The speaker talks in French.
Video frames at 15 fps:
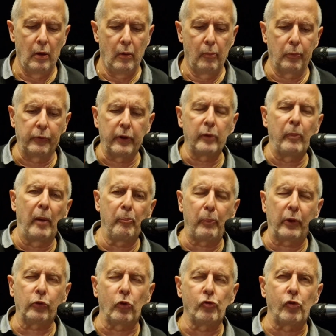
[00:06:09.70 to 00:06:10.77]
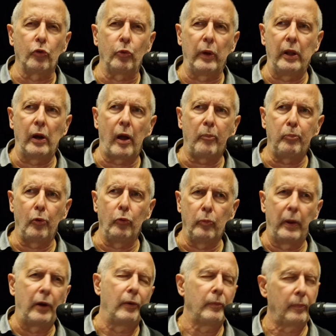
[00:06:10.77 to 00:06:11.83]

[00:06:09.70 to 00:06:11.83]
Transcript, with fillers: Peut-être même parce que je suis la plus belle.